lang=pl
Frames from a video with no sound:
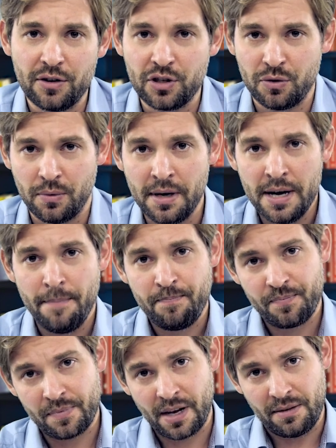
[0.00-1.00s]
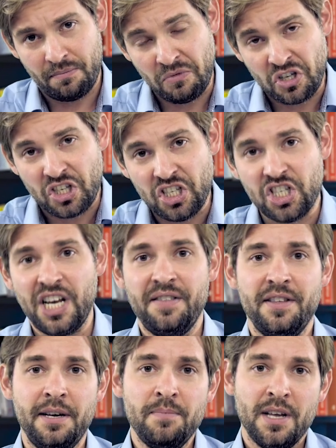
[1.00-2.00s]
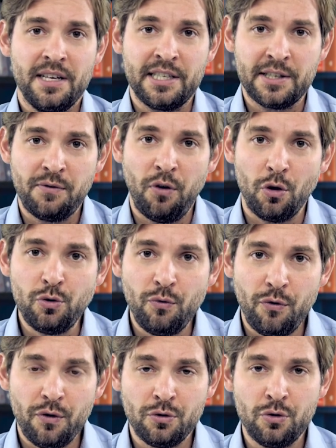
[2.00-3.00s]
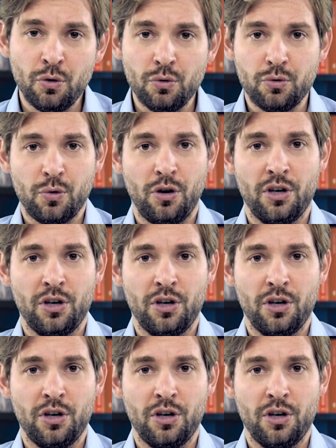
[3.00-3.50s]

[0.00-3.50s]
To są mm, trzy rzędy zwojów drutu